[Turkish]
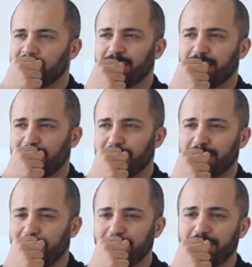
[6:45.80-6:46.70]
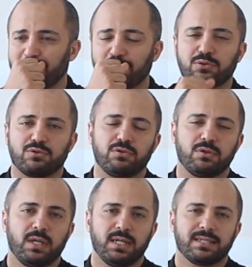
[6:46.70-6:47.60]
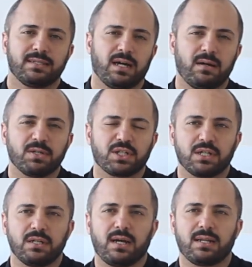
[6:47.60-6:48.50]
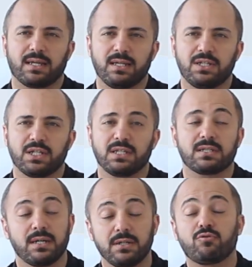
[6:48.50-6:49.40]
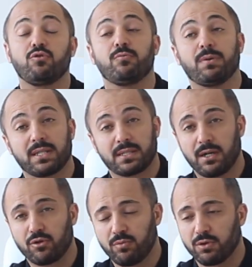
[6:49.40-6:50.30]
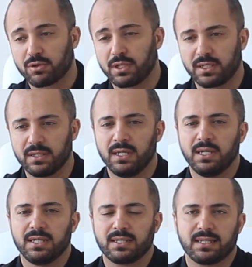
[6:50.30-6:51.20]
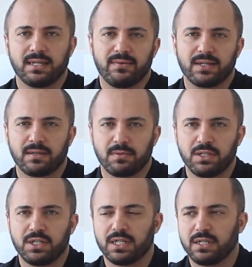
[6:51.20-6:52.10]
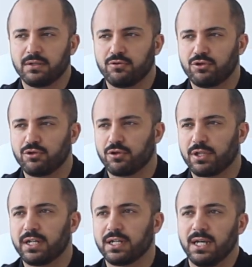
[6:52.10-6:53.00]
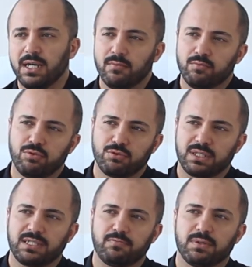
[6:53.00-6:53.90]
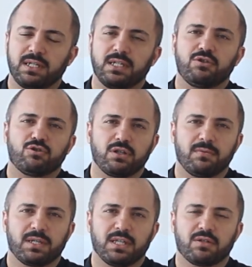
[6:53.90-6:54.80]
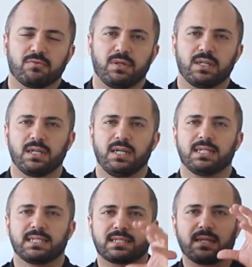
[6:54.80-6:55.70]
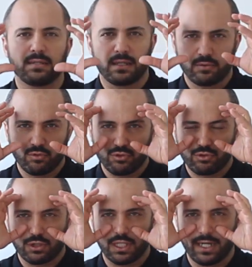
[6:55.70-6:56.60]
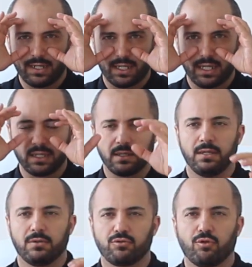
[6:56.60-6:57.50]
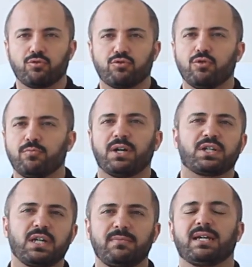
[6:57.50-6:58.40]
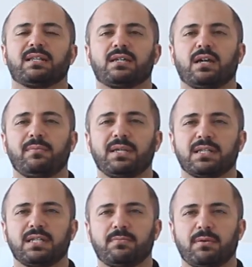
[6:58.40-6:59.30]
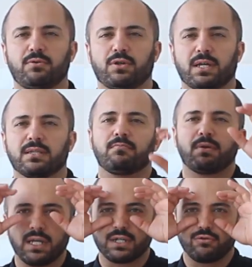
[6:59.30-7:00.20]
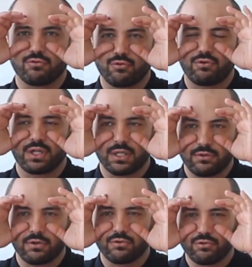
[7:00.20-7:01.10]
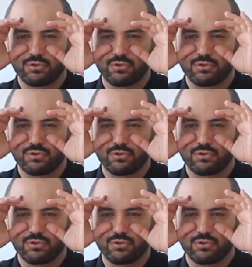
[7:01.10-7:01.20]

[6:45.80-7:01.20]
Ee, da Vinci robotunun daha başarılı hale geleceğini, tanı koyup hatta robotların tedavi edebileceğini düşünüyorlar. Burada tıpla ilgili şöyle bir gelişme var. Sanal gözlüklerle doktor başka bir yerdeki ameliyatı yapabiliyor. Ya adam plajda otururken diyor ki dur